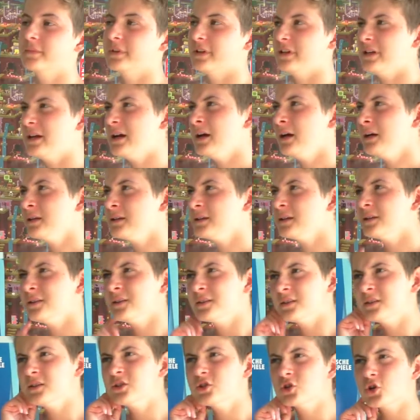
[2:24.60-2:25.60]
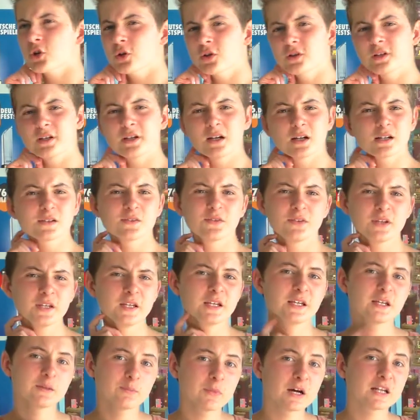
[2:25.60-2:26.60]
Ja, das sind schon
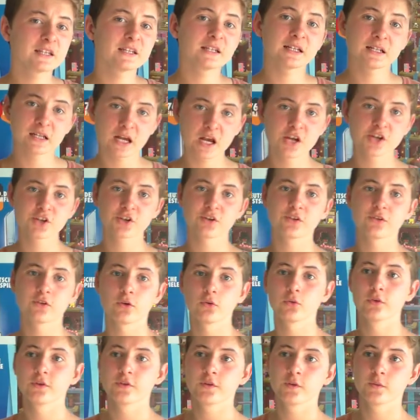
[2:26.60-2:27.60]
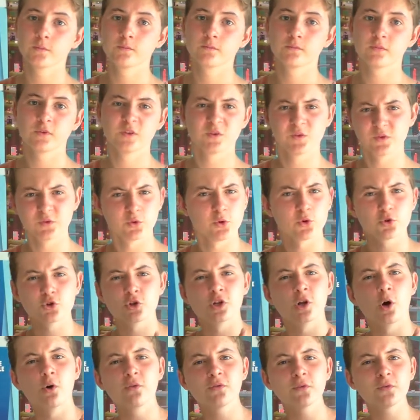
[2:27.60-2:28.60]
irgendwie immer die gleichen Stories. Ist es euch
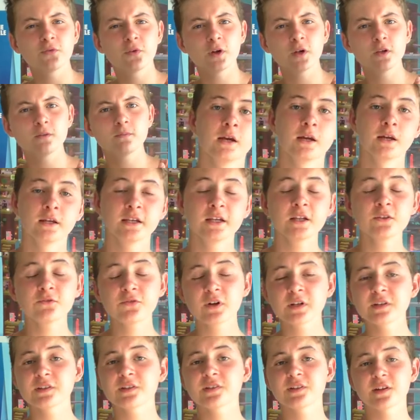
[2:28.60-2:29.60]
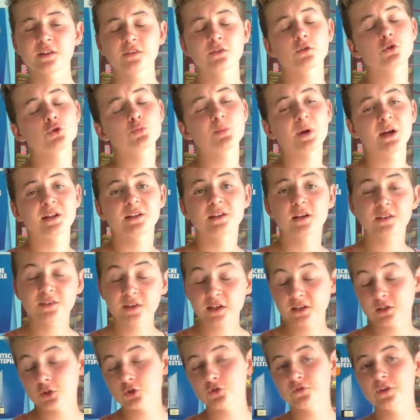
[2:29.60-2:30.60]
schon aufgefallen? Jedenfalls ist es jetzt zu spät. Ihr
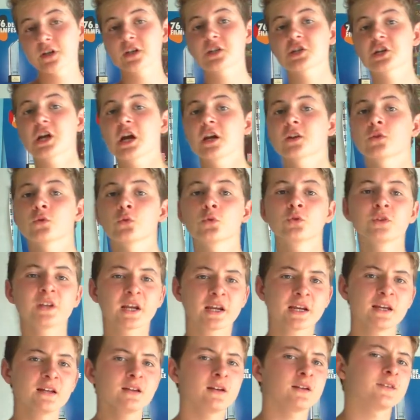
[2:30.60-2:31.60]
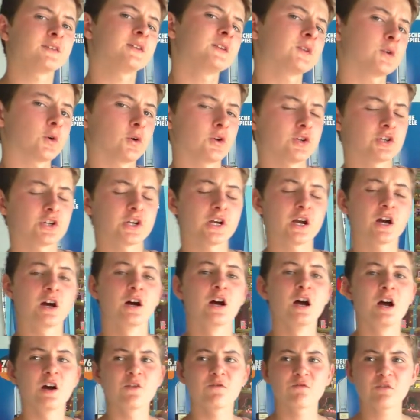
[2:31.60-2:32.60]
seid in Schwierigkeiten und der Killer ist hinter euch her.
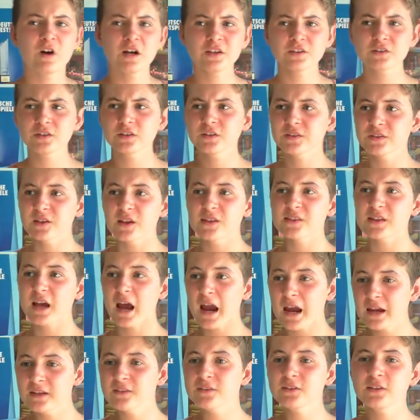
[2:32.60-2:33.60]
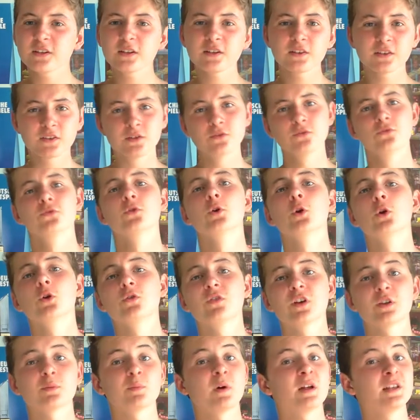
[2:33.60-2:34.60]
Was ist das einzig Sinnvolle,
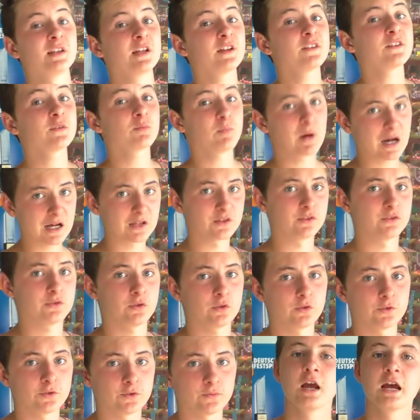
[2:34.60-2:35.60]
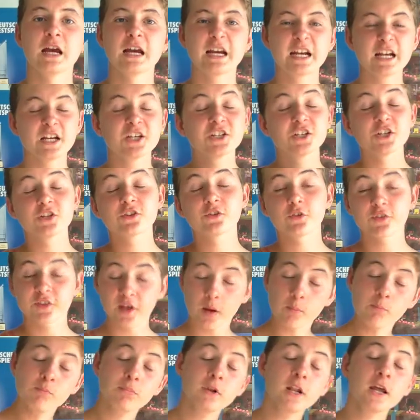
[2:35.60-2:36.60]
was man jetzt machen sollte? Richtig
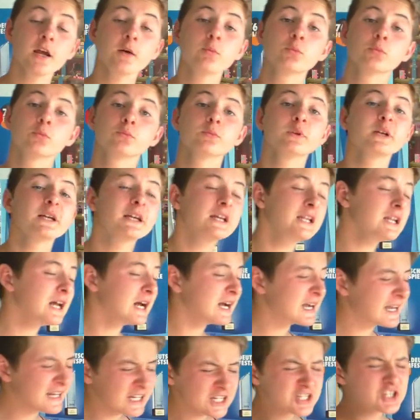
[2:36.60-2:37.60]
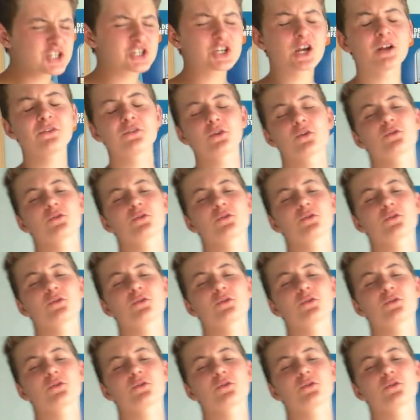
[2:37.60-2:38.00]
zusammenbleiben und dem Killer richtig eins